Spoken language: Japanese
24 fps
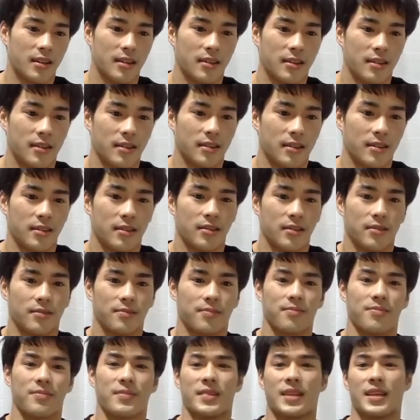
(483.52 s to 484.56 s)
そうですね。
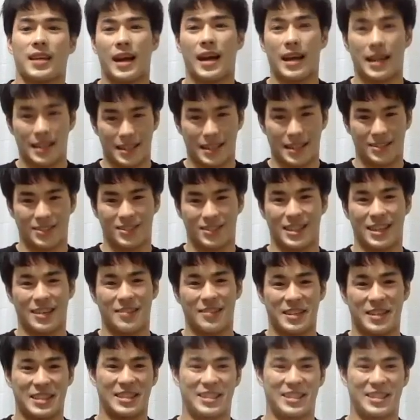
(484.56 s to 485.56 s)
ありがとうございま